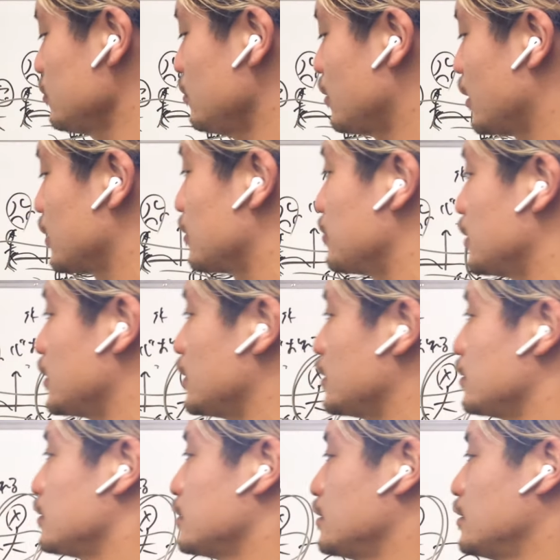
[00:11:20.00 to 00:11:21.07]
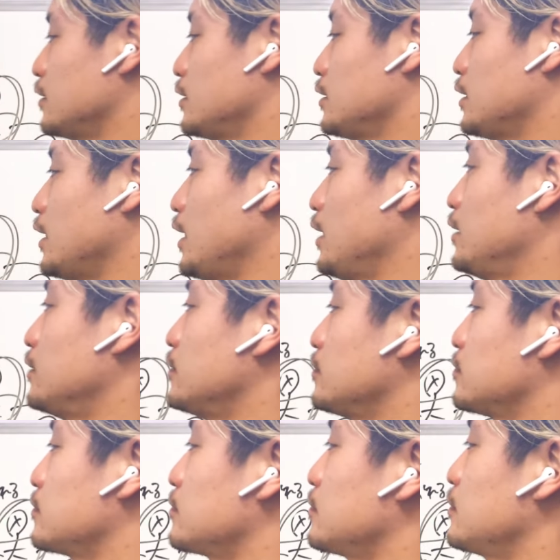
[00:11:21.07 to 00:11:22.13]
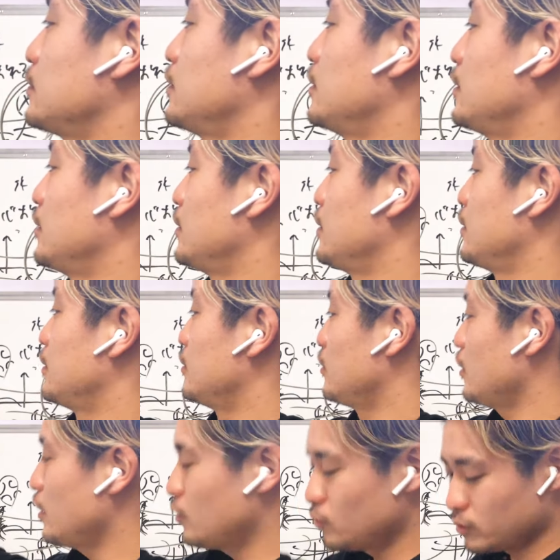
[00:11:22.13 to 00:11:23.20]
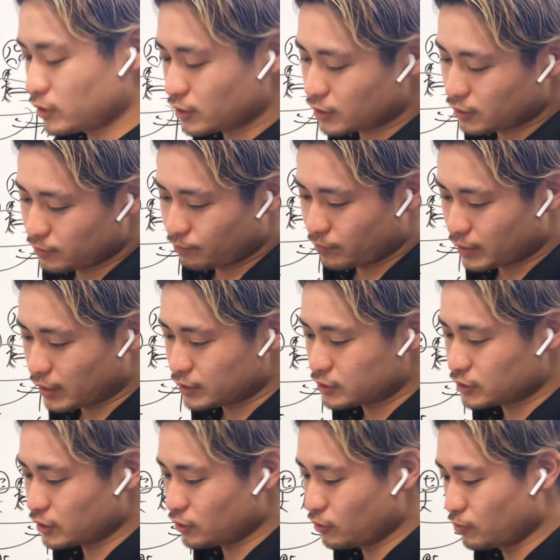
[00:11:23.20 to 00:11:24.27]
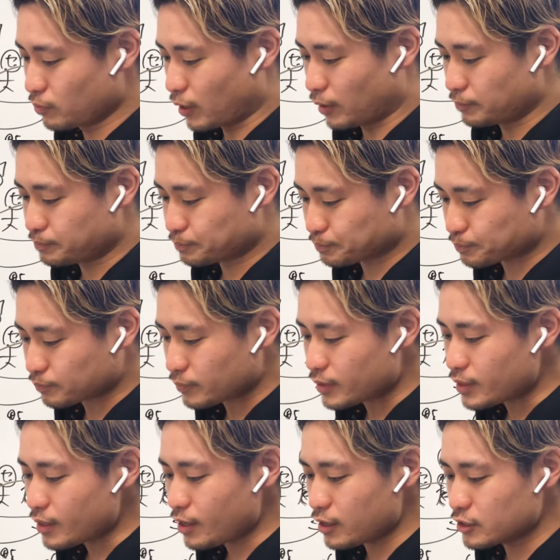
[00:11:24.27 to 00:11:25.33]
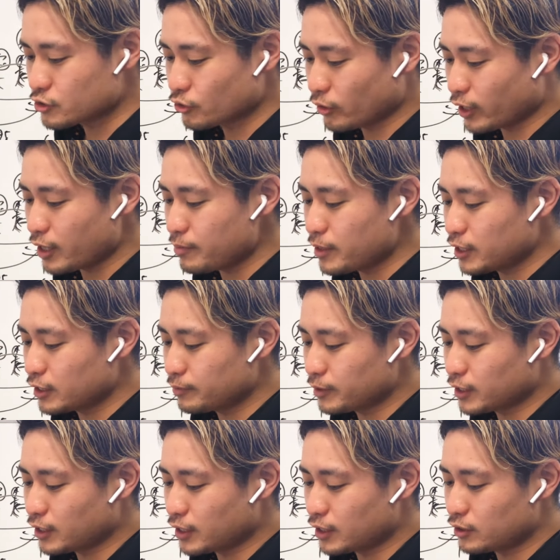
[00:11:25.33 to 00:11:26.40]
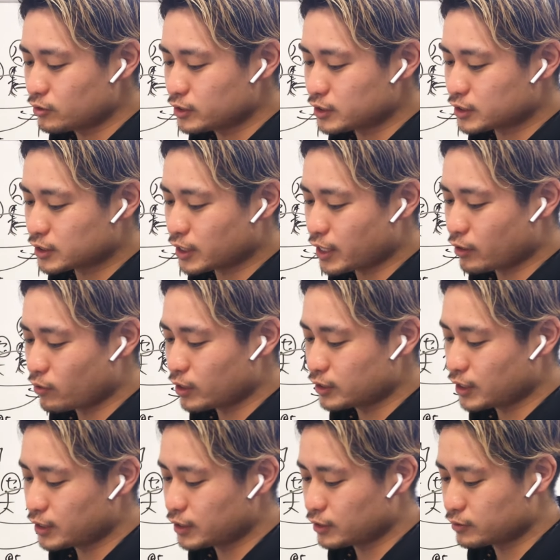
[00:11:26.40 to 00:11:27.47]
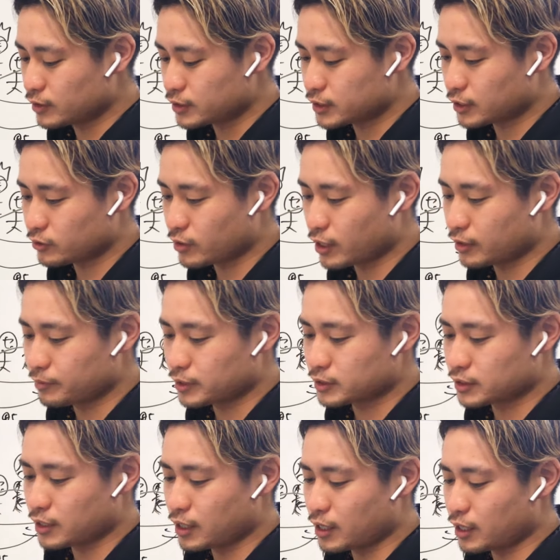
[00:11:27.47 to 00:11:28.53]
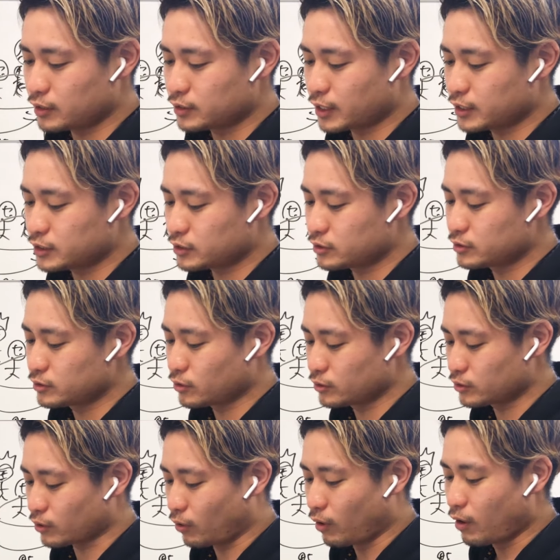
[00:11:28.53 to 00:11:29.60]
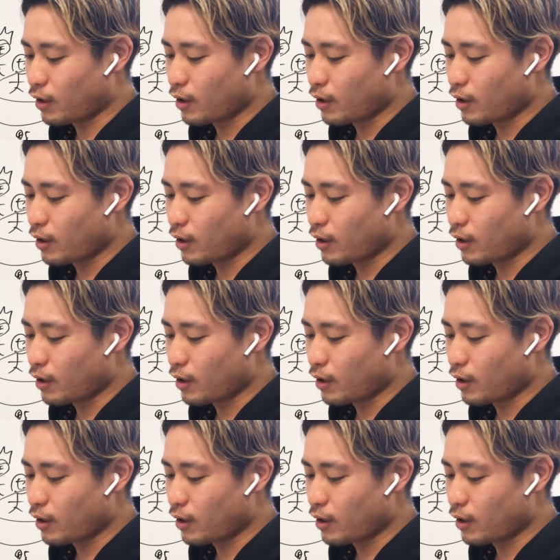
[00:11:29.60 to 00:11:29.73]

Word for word: の塊。ね。ね多いな。はい、次4番。処刑まで3日間の日限を与えてくださいとありますが、何するのと。